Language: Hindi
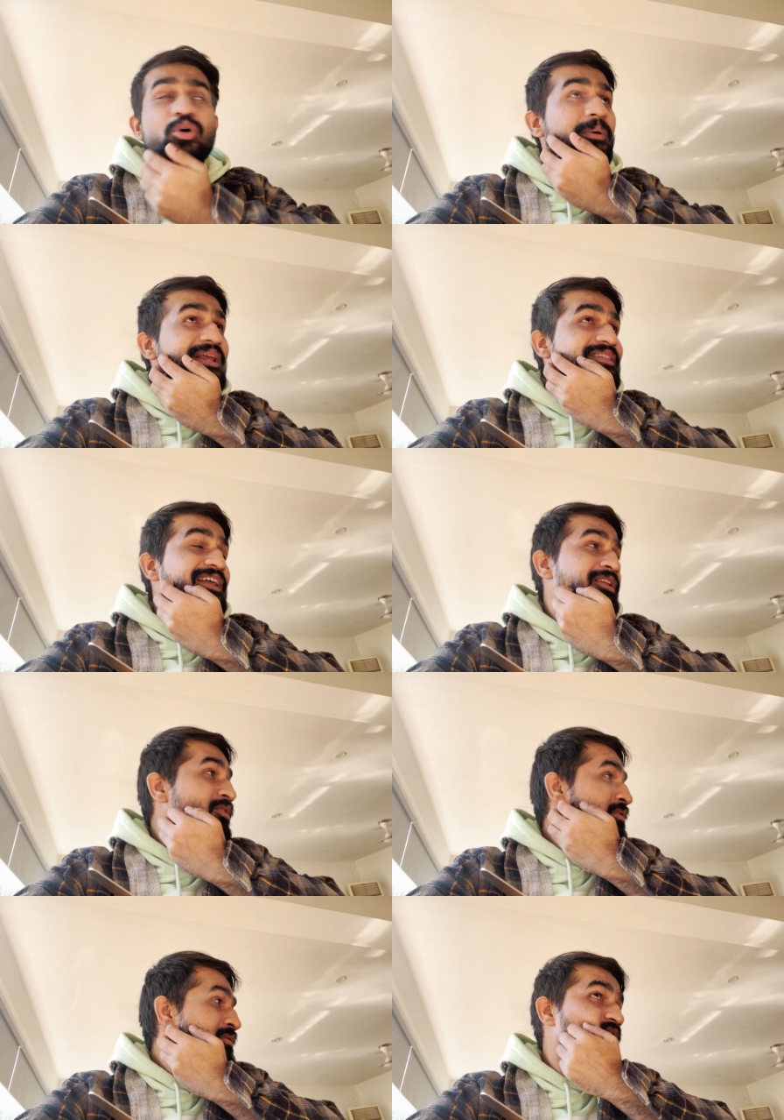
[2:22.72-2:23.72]
तो भाई दिन
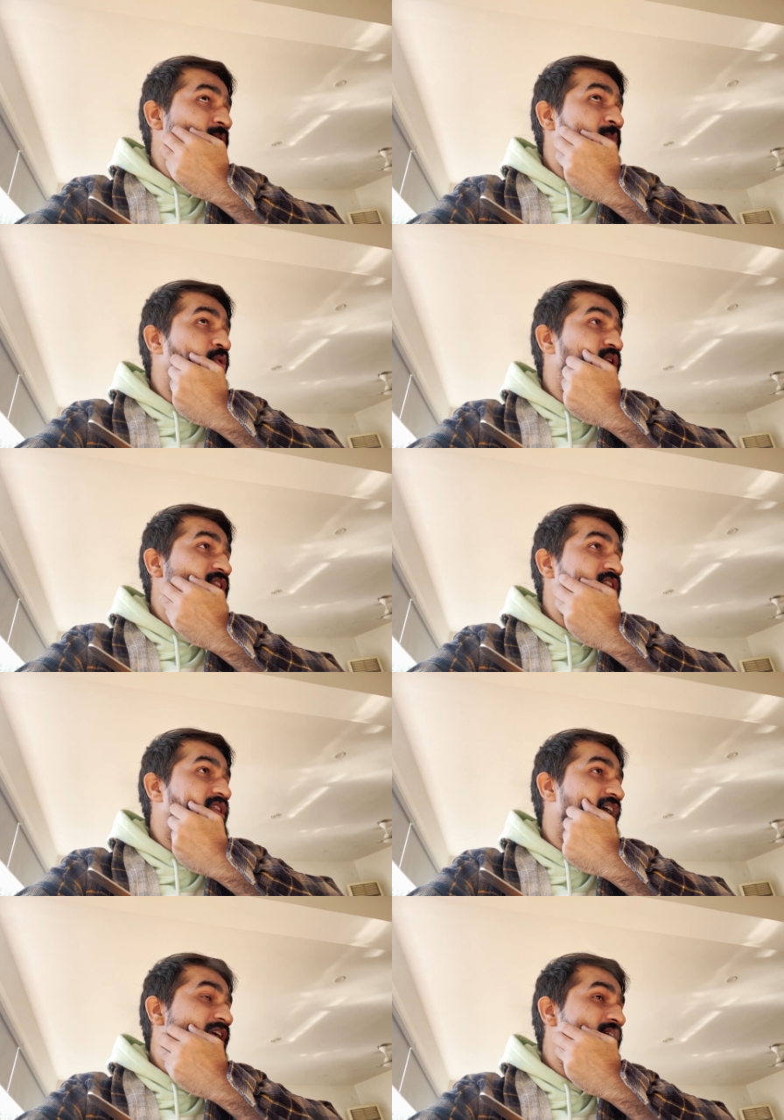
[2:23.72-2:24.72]
दिन में हो रही थी
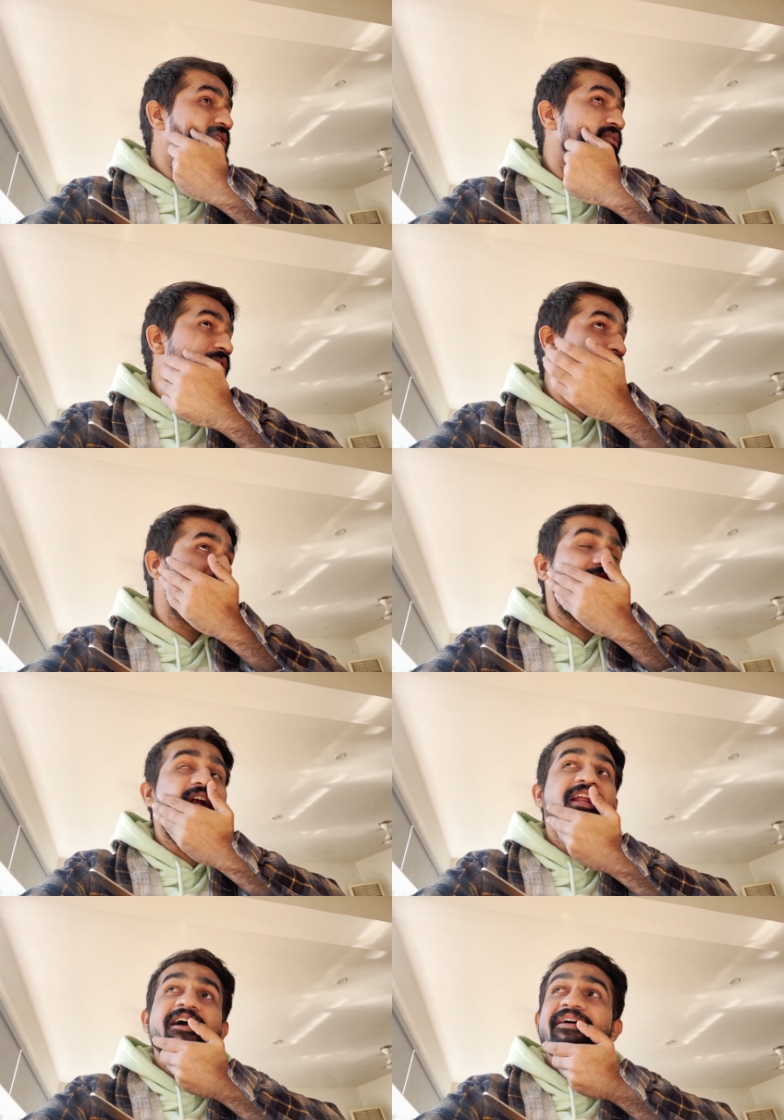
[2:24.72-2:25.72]
ठंड
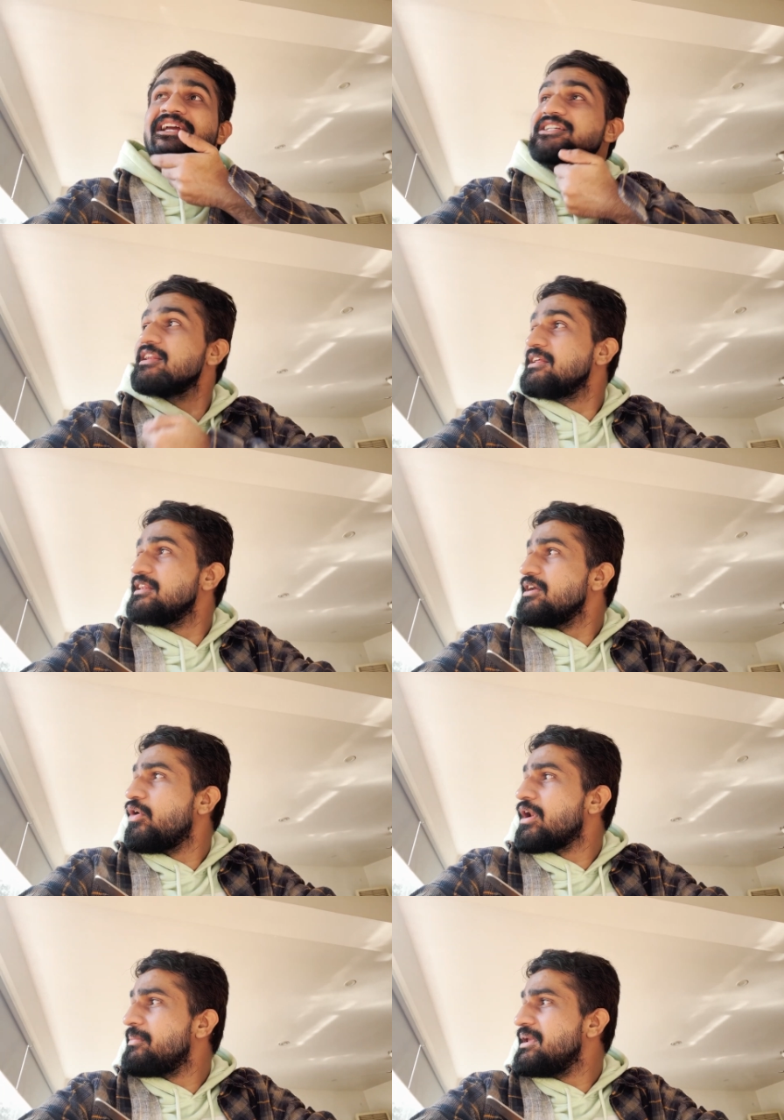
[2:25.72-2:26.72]
ठंडी हवाएं चल रही थी
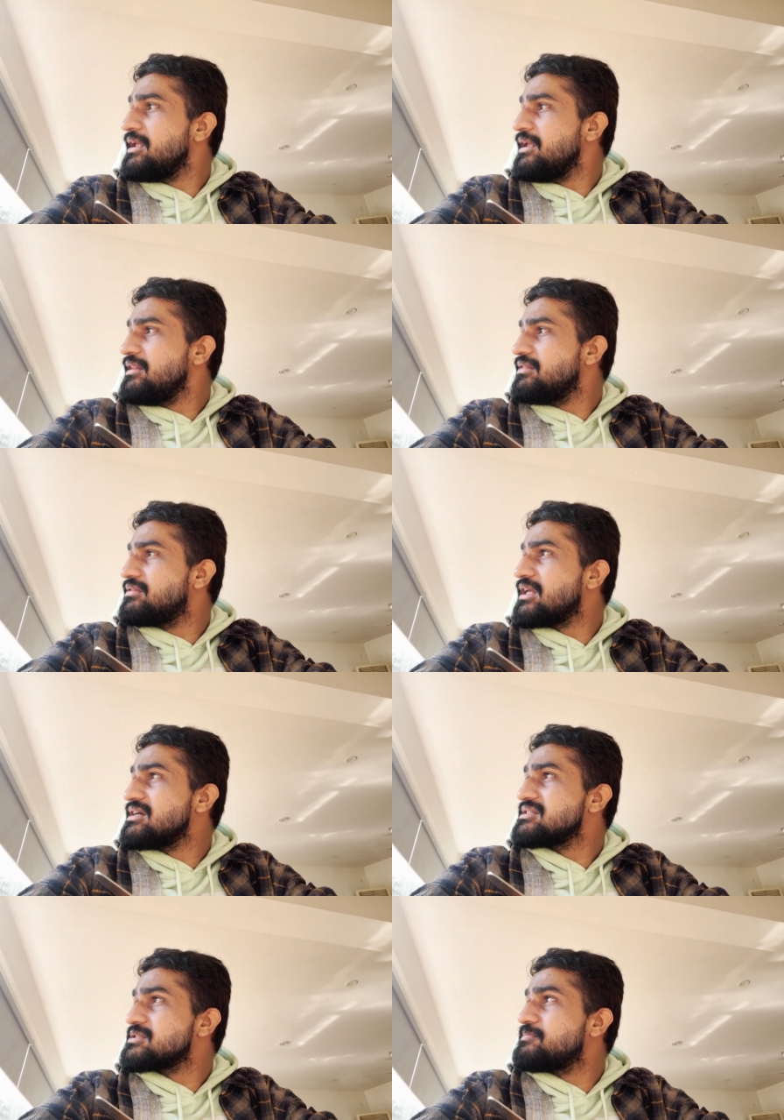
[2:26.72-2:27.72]
और अभी
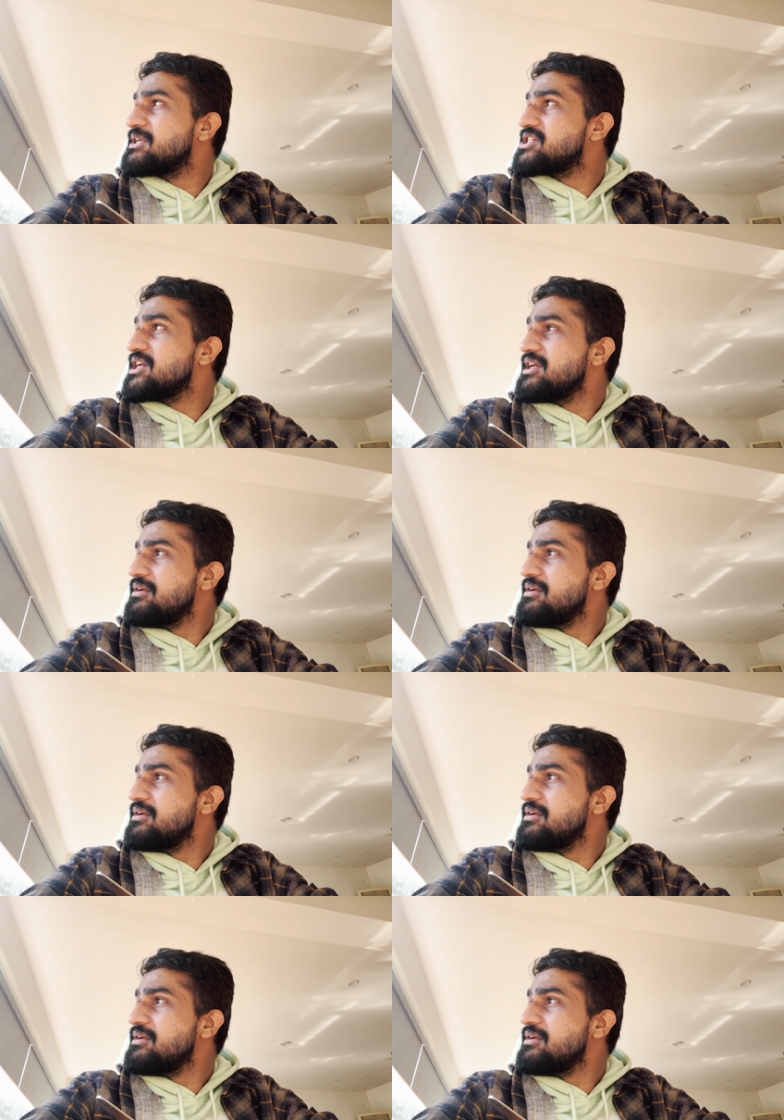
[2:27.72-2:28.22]
10 बजे